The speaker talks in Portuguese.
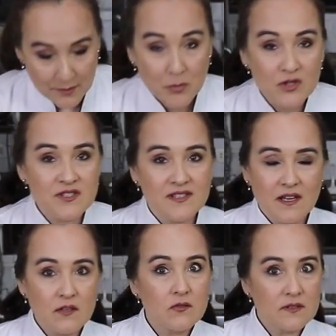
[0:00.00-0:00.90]
Ela pode
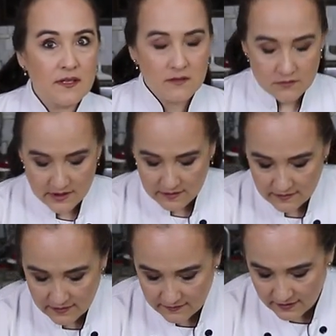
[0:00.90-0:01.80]
estar grudando
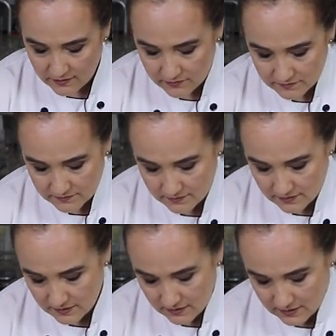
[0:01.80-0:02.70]
ainda, então
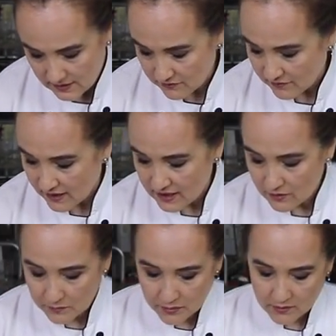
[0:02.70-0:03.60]

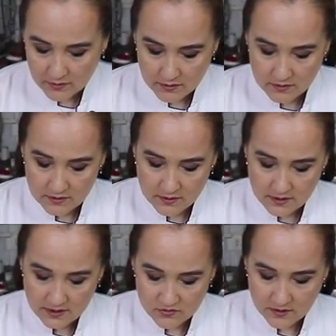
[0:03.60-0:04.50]
enfarinha um pouco
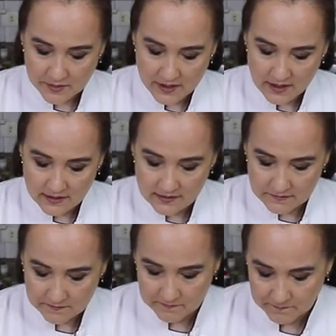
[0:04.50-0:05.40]
a sua
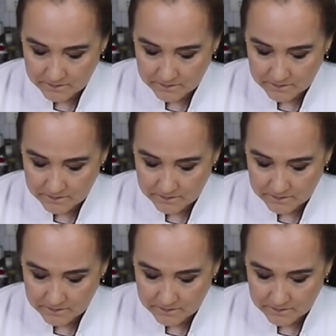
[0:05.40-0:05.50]
bancada